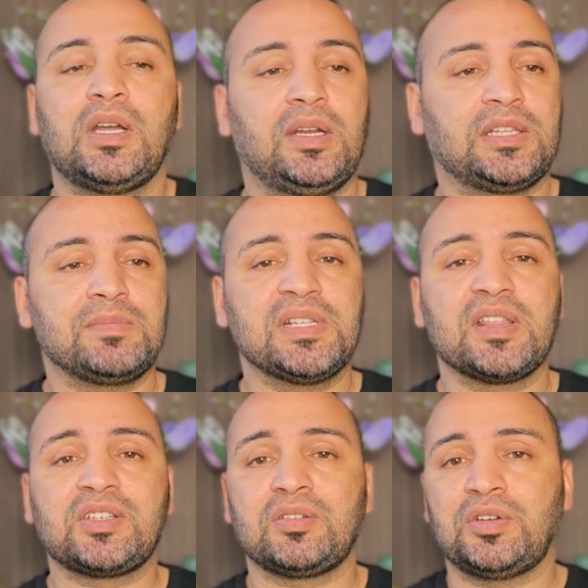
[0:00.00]
الاعتماد
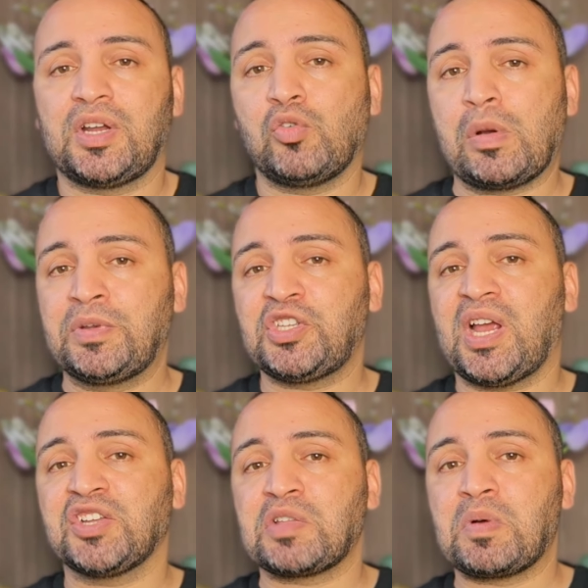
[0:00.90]
هذا شنو انه هو بيشري
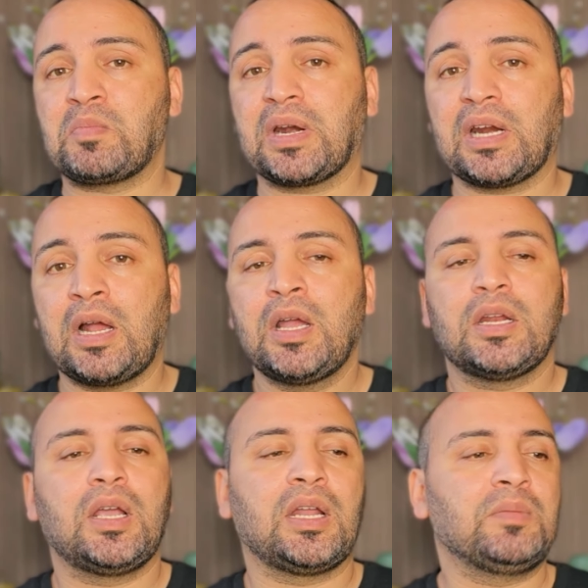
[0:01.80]
حاجات من برا
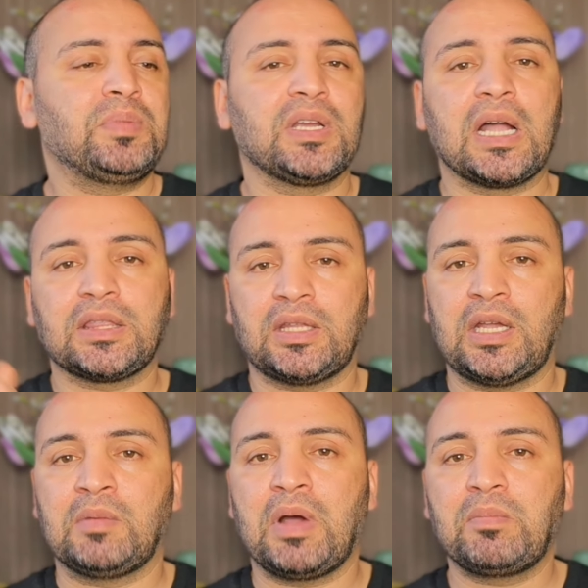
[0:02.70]
لكن يبي
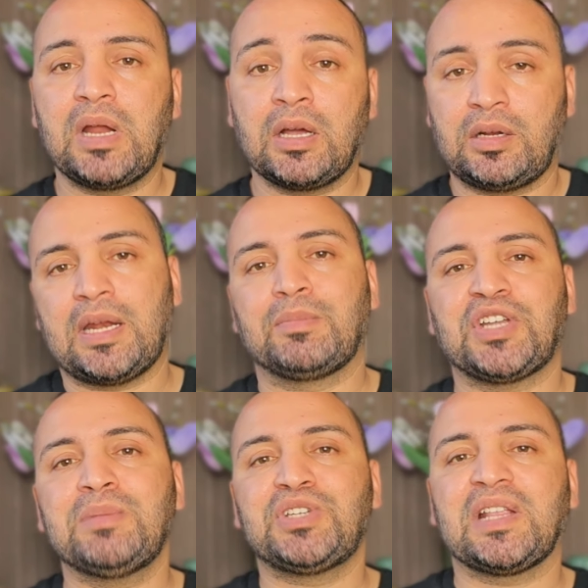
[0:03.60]
يغطي المبلغ لانه مش
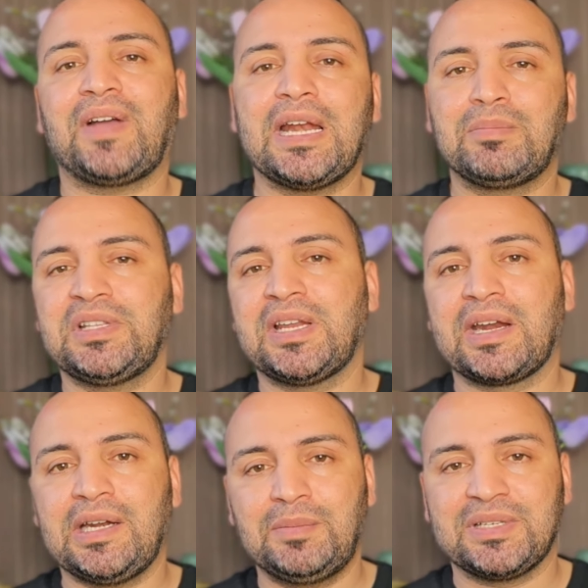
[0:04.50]
حيمشي لنا
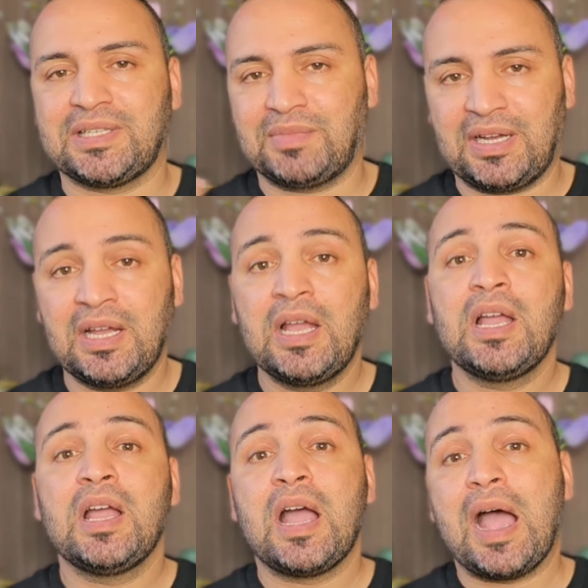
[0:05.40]
بالدينار الليبي السمح
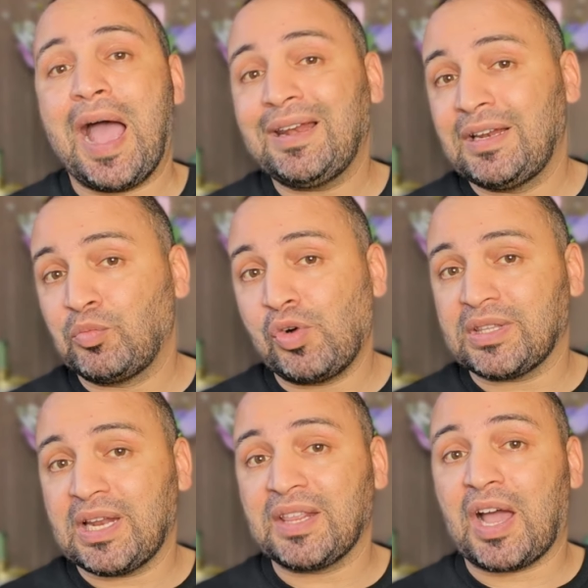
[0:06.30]
هل
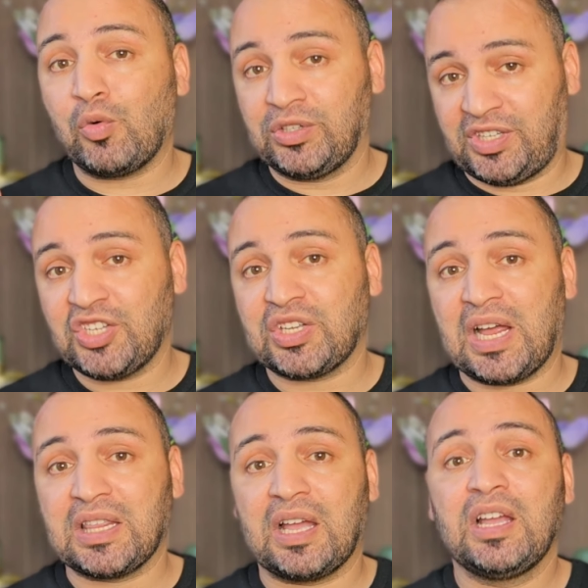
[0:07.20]
المواطن هذا او التاجر
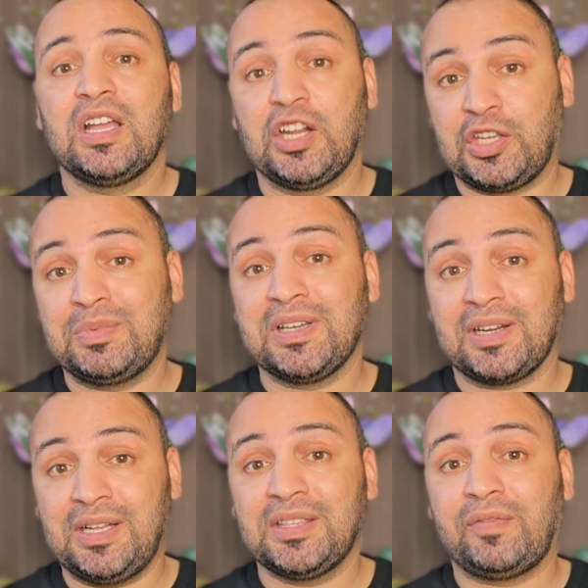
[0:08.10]
هذا الكبير
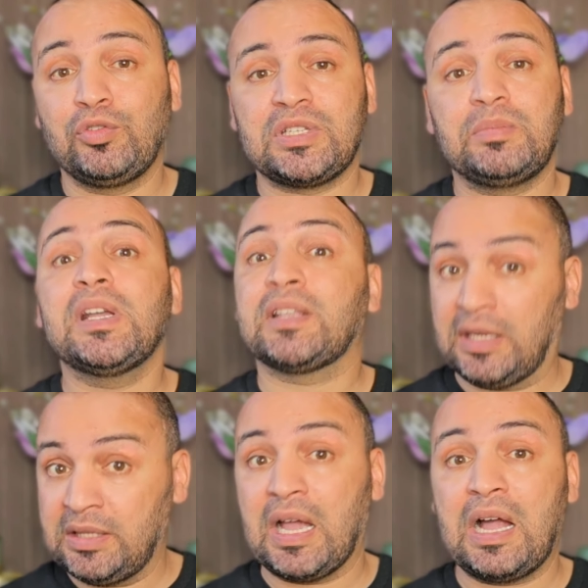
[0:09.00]
عنده فلوس لبيت
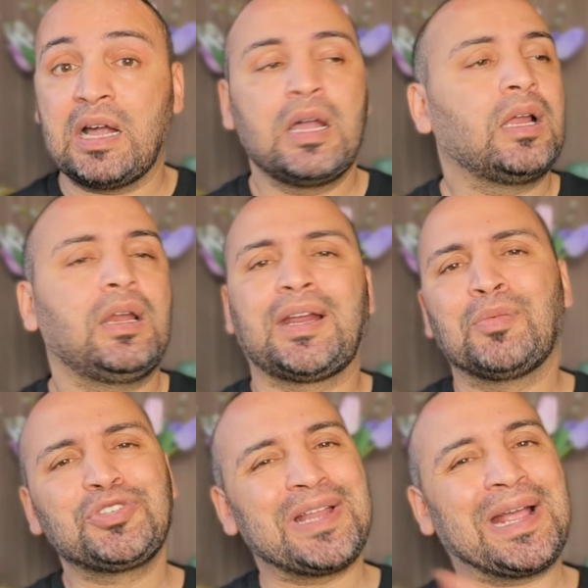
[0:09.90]
عنده لكن
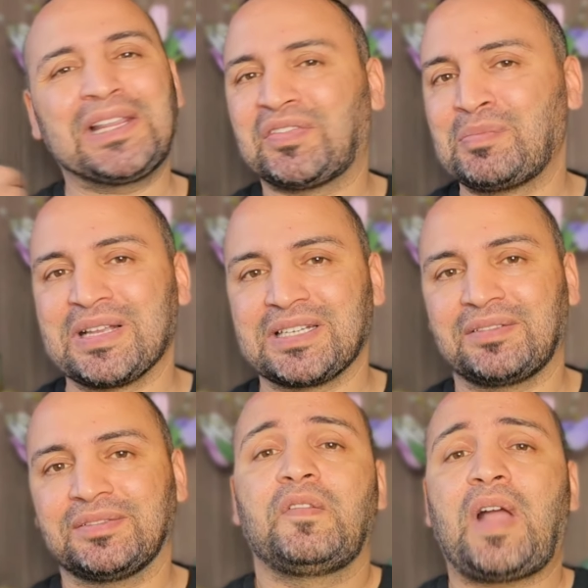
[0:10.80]
المشكله قعدت في المصرف
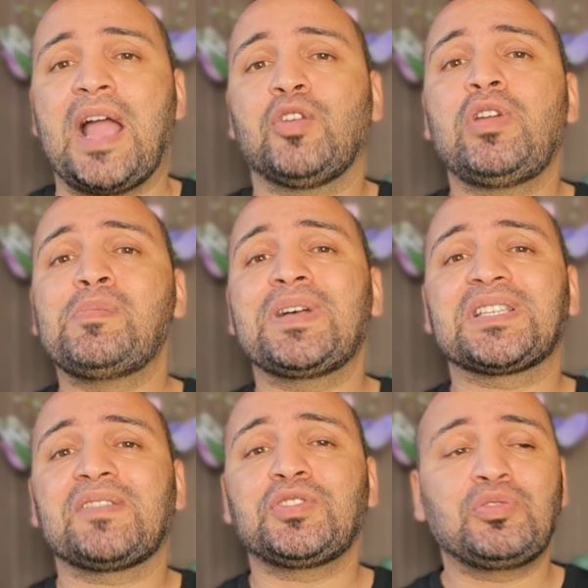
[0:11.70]
فحيقول
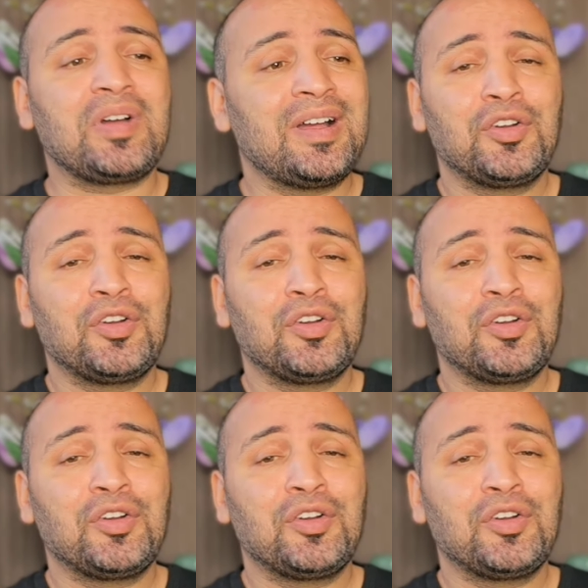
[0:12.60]
المصرف شنو